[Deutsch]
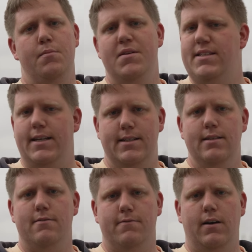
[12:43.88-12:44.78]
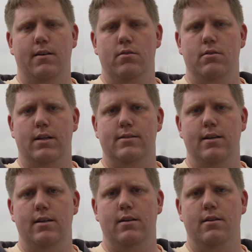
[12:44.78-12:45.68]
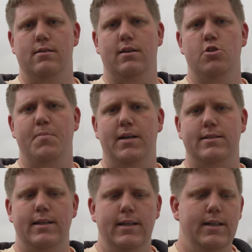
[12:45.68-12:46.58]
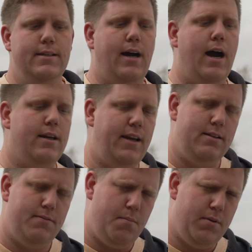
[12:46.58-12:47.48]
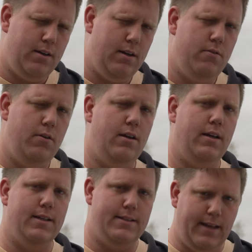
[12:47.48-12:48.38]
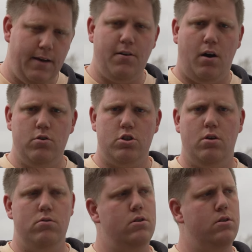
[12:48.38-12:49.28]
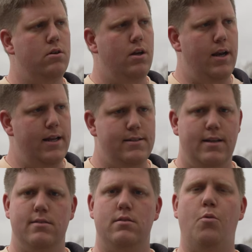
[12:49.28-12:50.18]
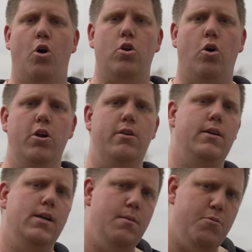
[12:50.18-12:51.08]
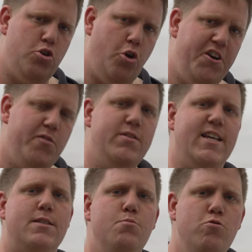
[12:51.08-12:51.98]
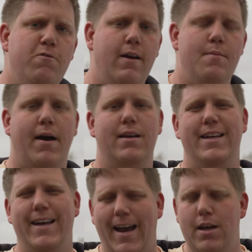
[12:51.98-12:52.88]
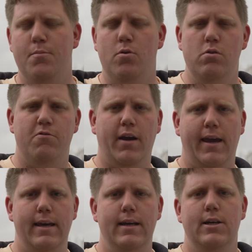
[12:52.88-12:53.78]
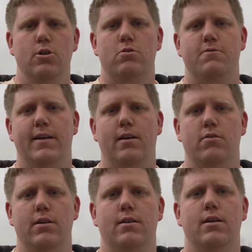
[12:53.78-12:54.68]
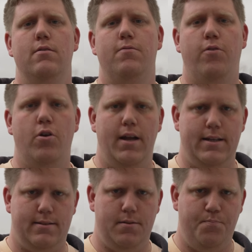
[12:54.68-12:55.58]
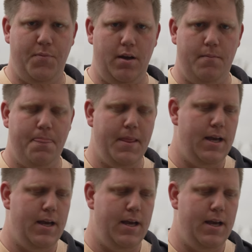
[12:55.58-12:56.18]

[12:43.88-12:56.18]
ihn mit 6 Litern fahren, tatsächlich. Das ist kein Spaß. Allerdings fährt man dann natürlich sehr vorausschauend, lässt also zum Ort rollen, beschleunigt nur sehr smooth, macht keine Überholvorgänge und fährt auch nicht Volllast. Ja.